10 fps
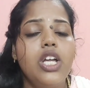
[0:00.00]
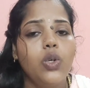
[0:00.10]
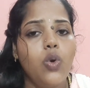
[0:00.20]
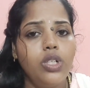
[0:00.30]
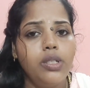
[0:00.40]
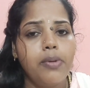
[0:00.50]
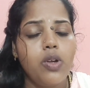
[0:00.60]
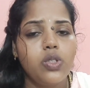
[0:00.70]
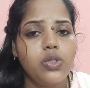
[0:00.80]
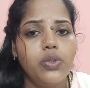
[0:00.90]
கோல்டு
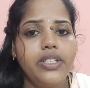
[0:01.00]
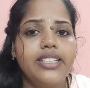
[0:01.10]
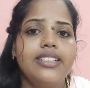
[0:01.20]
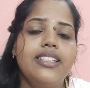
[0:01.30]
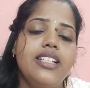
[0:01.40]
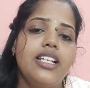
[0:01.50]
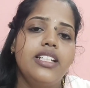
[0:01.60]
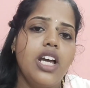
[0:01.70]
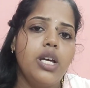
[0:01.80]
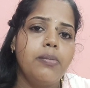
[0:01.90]
ப்ராசஸும் இருக்குது
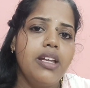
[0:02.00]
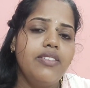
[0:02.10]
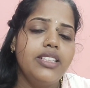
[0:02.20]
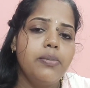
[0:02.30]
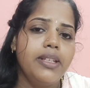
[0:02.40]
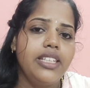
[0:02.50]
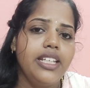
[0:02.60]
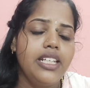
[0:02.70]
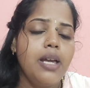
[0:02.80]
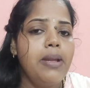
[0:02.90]
நார்மலாக வந்து பார்த்தீங்கன்னா